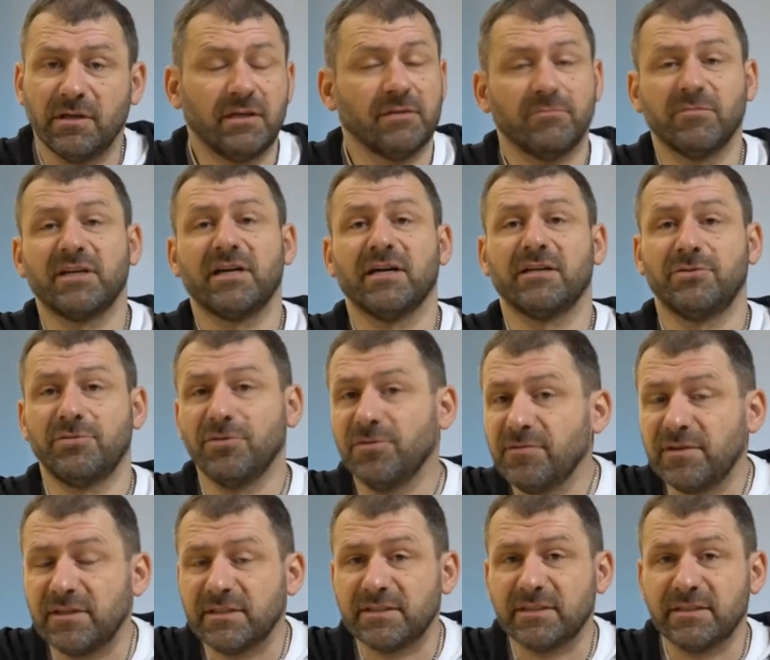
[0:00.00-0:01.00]
или мы
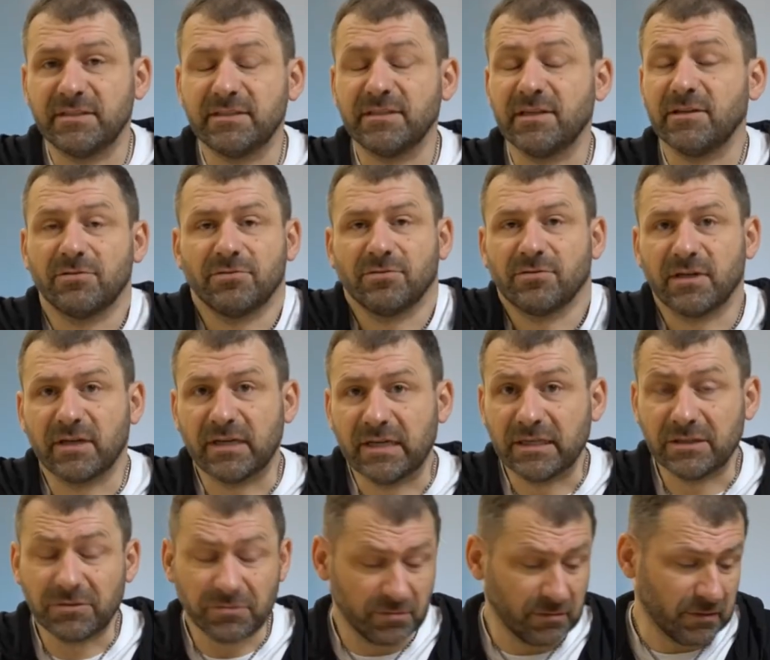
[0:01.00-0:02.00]
готовились, я не знаю, кто как
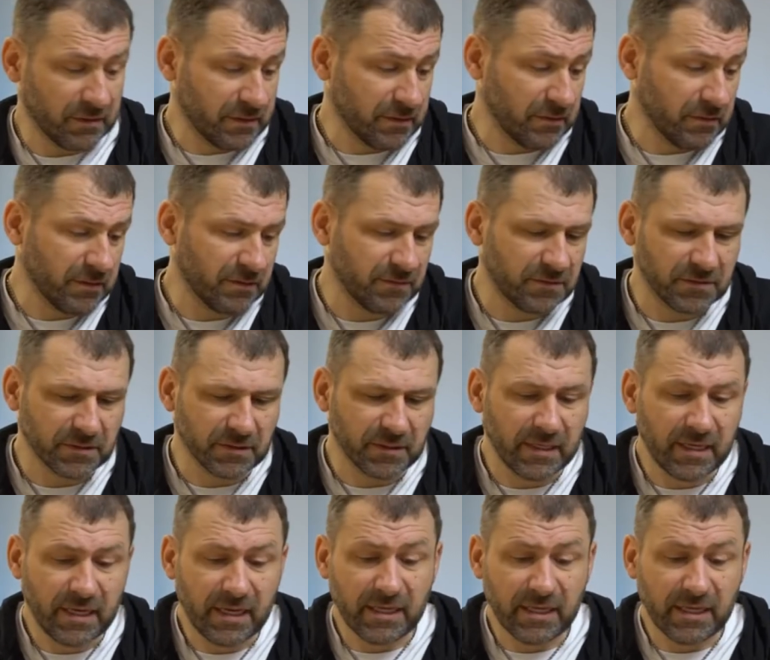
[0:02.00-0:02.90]
готовился, вот и все.